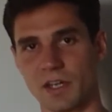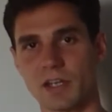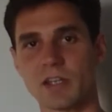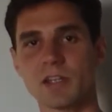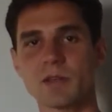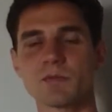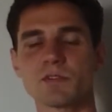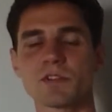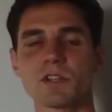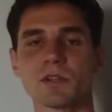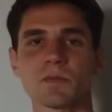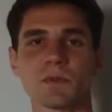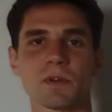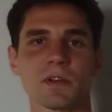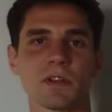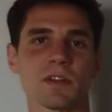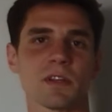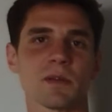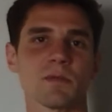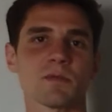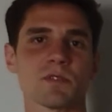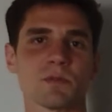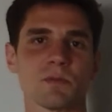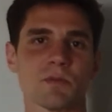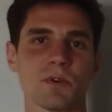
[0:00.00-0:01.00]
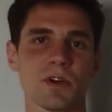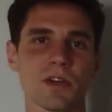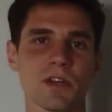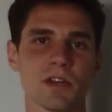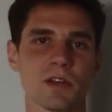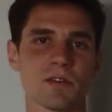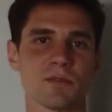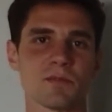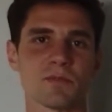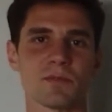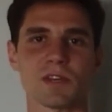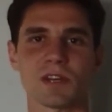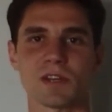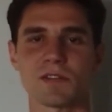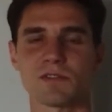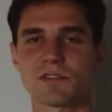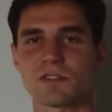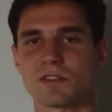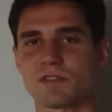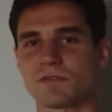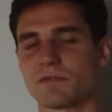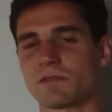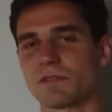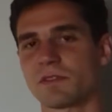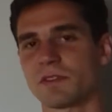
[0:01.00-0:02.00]
Ja na przykład pamiętam, że moje
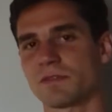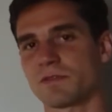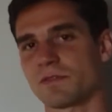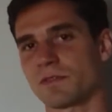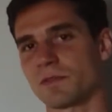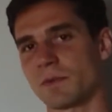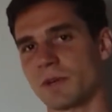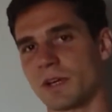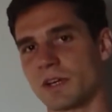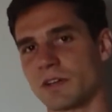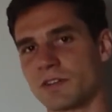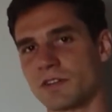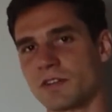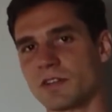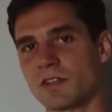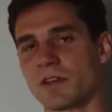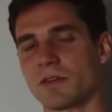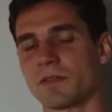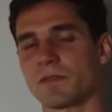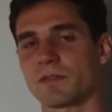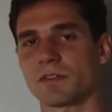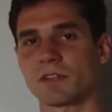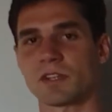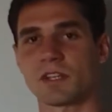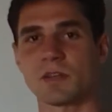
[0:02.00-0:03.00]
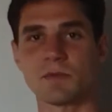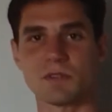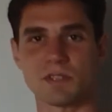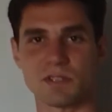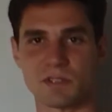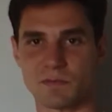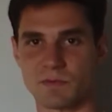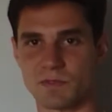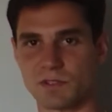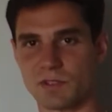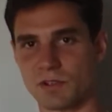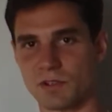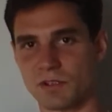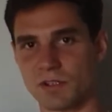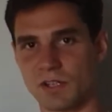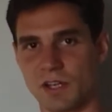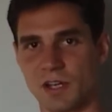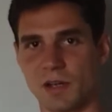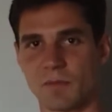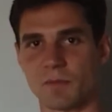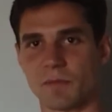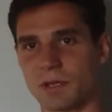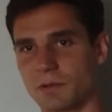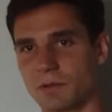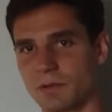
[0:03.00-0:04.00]
pierwsze w ogóle wyobrażenie, kim jest
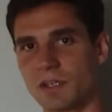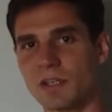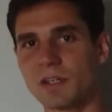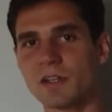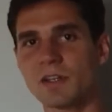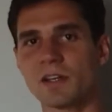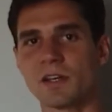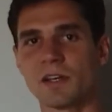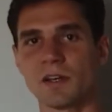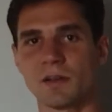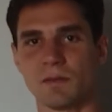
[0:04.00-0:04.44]
psychoterapeuta,